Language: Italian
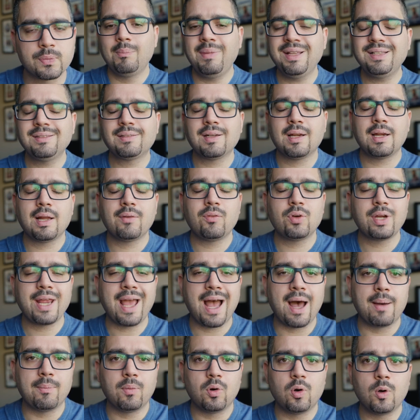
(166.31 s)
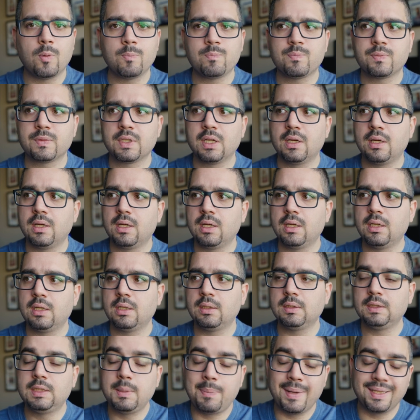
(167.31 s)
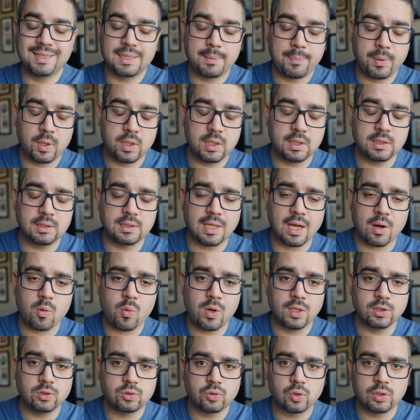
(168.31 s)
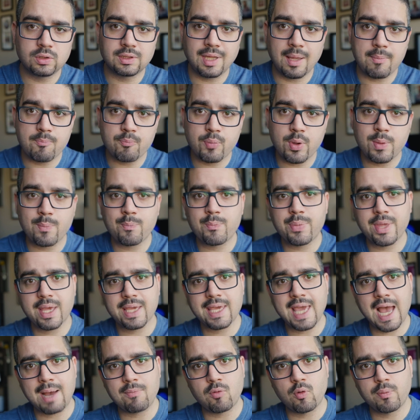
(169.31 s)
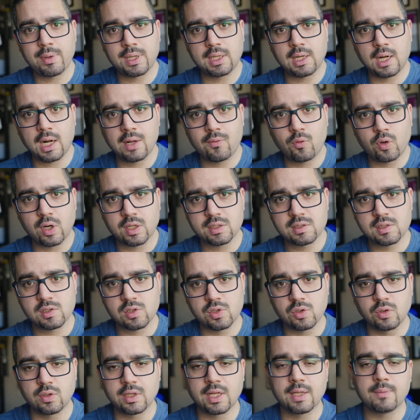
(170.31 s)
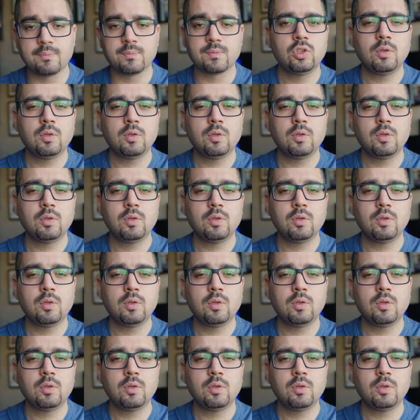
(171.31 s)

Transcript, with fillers: Mentre lavoriamo, eh, dipende poi da quanto tempo impieghiamo per la lavorazione,